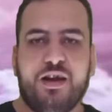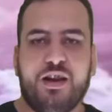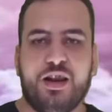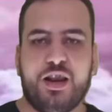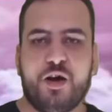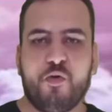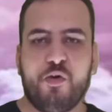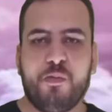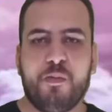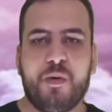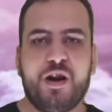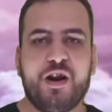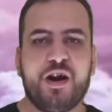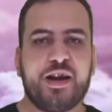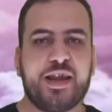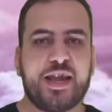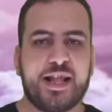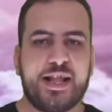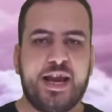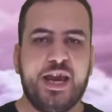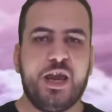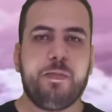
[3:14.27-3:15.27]
لو المرض
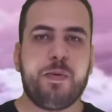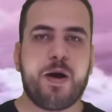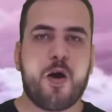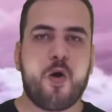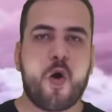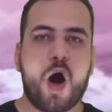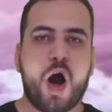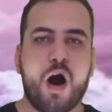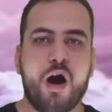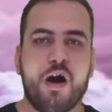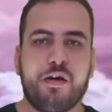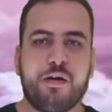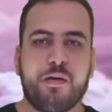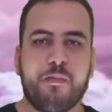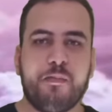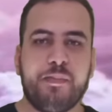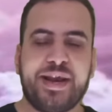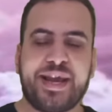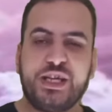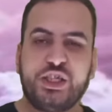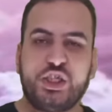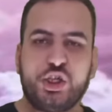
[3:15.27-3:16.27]
كان عيب أو عار
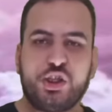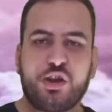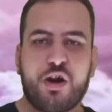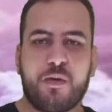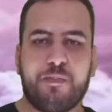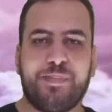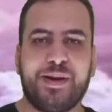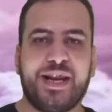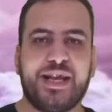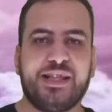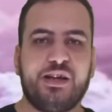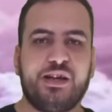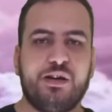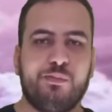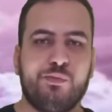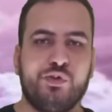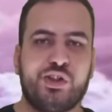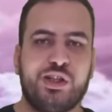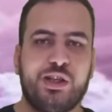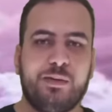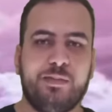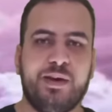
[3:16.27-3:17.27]
ما كانش ضرب بلاد
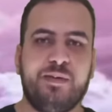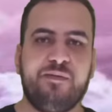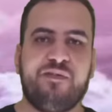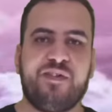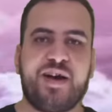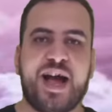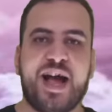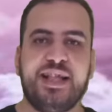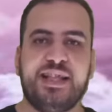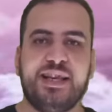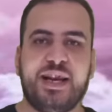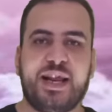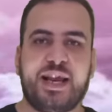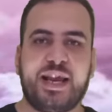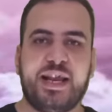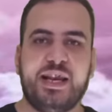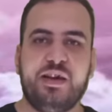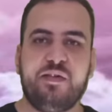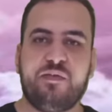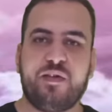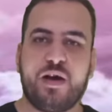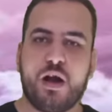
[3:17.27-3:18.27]
المسلمين في عهد
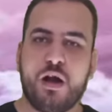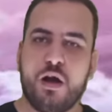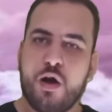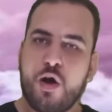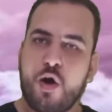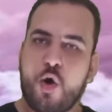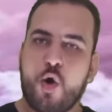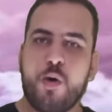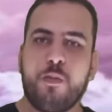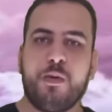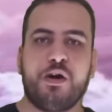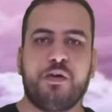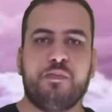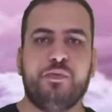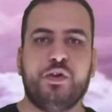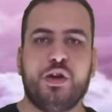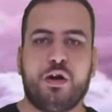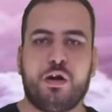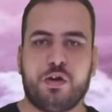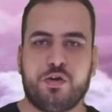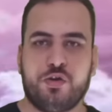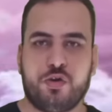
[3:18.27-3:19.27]
الخليفة عمر بن
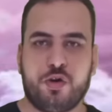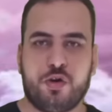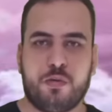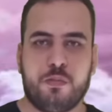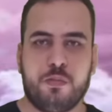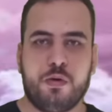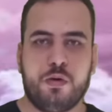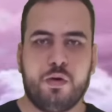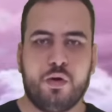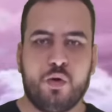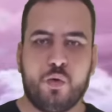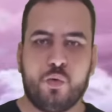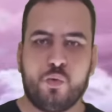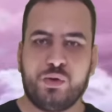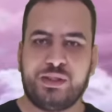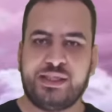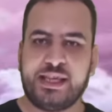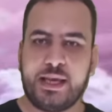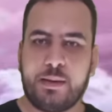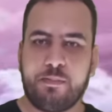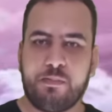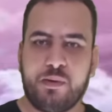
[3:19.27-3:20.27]
الخطاب
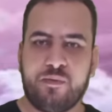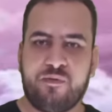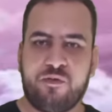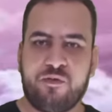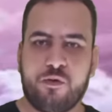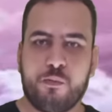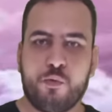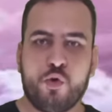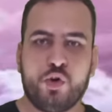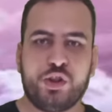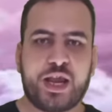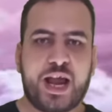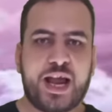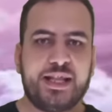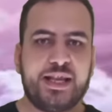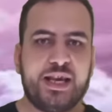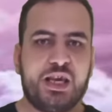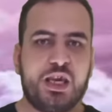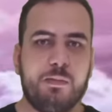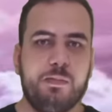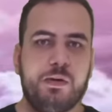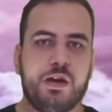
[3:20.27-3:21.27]
وتسبب في موت
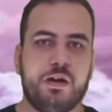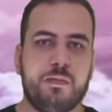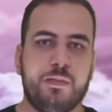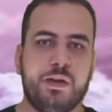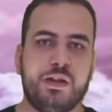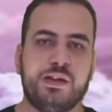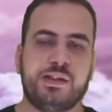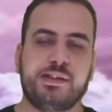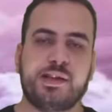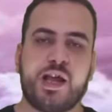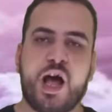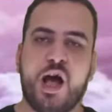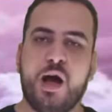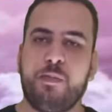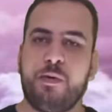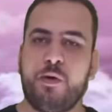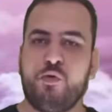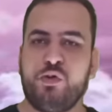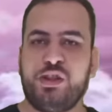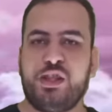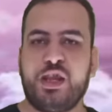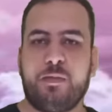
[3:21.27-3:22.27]
عدد كبير من الصحابة
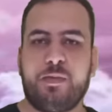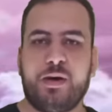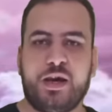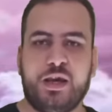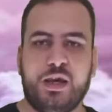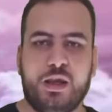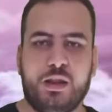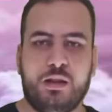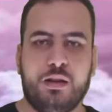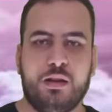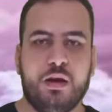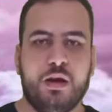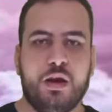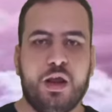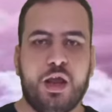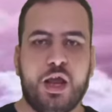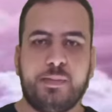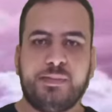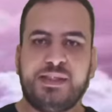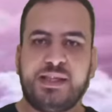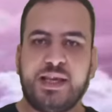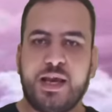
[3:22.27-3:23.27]
والتابعين
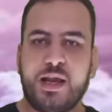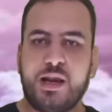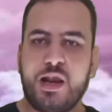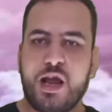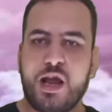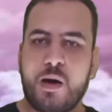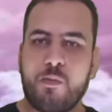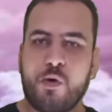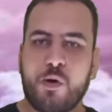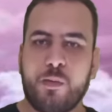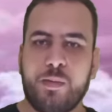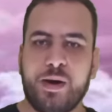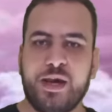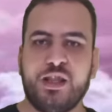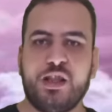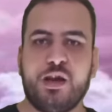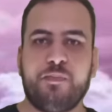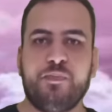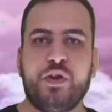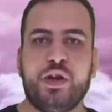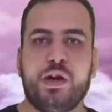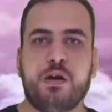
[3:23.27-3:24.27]
أمثال أبو
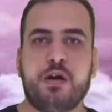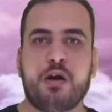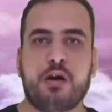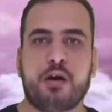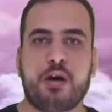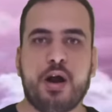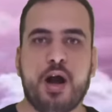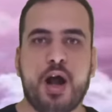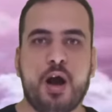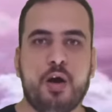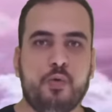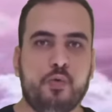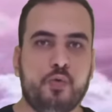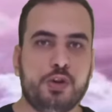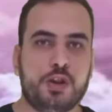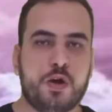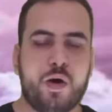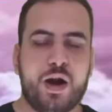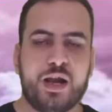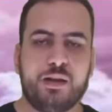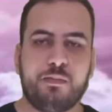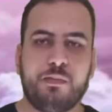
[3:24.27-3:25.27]
عبيدة بن الجراح وده
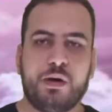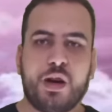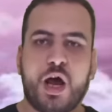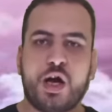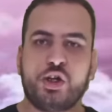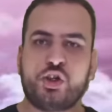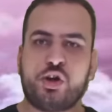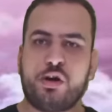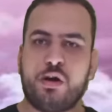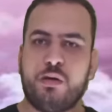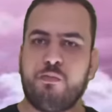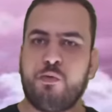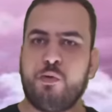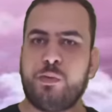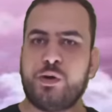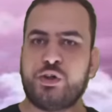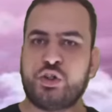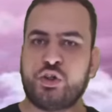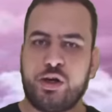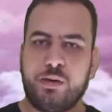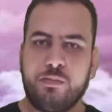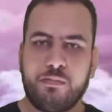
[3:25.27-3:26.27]
واحد من العشرة
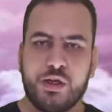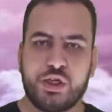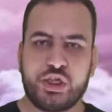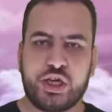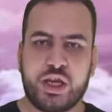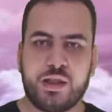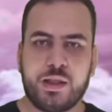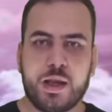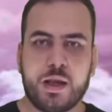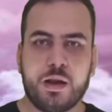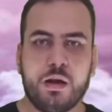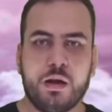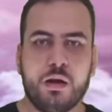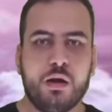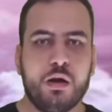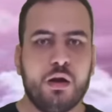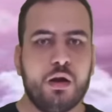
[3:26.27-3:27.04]
المبشرين بالجنة